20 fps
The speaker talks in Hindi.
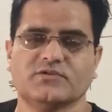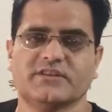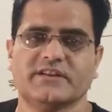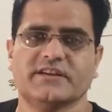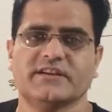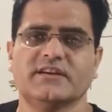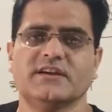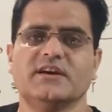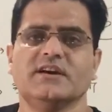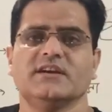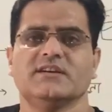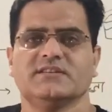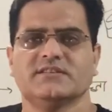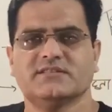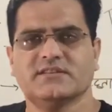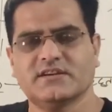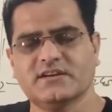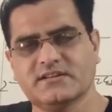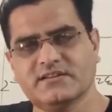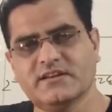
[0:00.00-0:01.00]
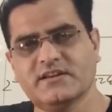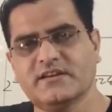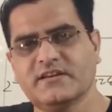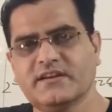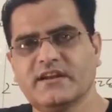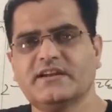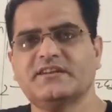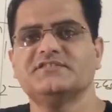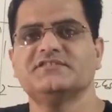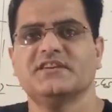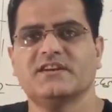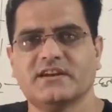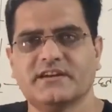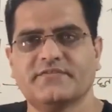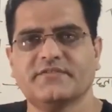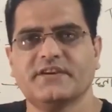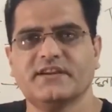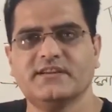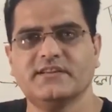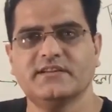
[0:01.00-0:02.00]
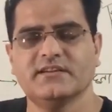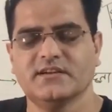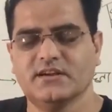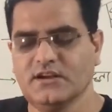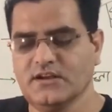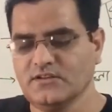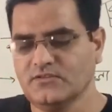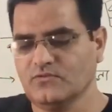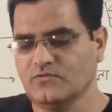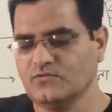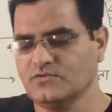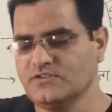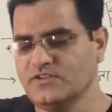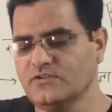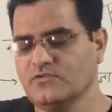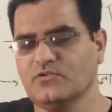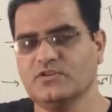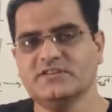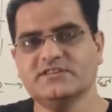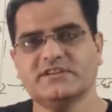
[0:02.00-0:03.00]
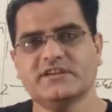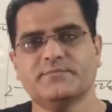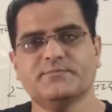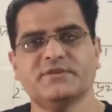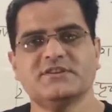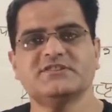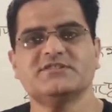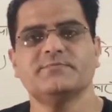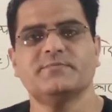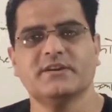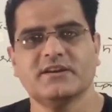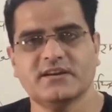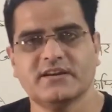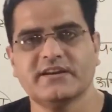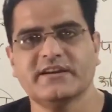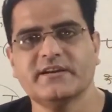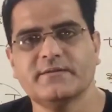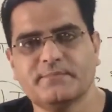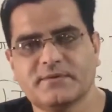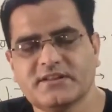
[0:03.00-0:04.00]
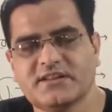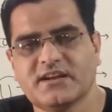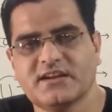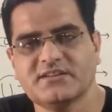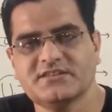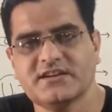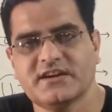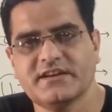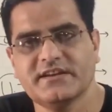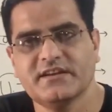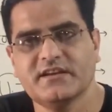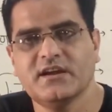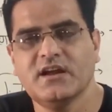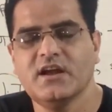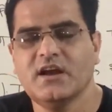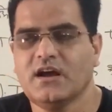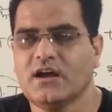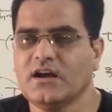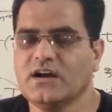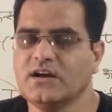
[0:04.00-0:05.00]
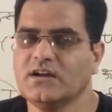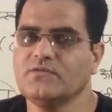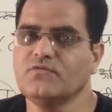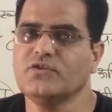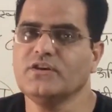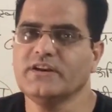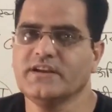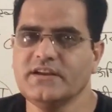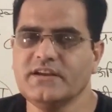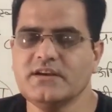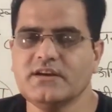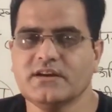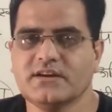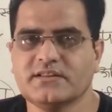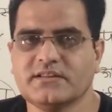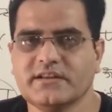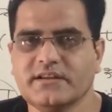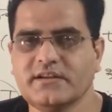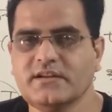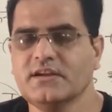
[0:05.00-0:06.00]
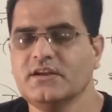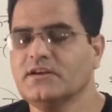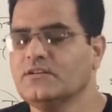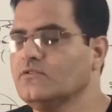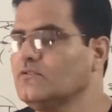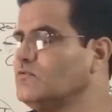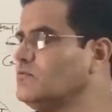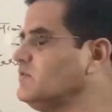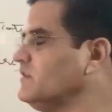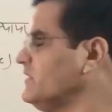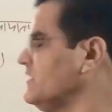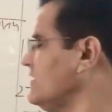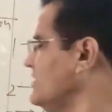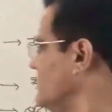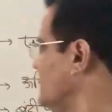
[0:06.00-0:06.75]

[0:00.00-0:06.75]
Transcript: होता है जैसे करते हैं ना नेट जेआरएफ के लिए तो उसी कॉलेज के प्रिंसिपल करेंगे प्रधानाचार्य अगर वो नहीं करते तो उनके